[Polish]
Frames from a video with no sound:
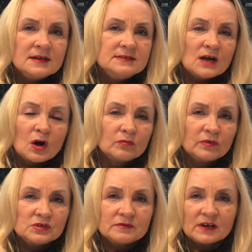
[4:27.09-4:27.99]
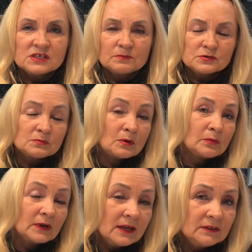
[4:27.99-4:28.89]
zachowuje się w jakiś sposób
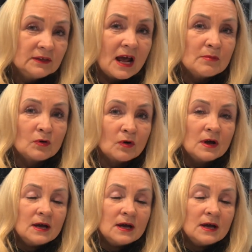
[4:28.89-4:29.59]
obojętnie albo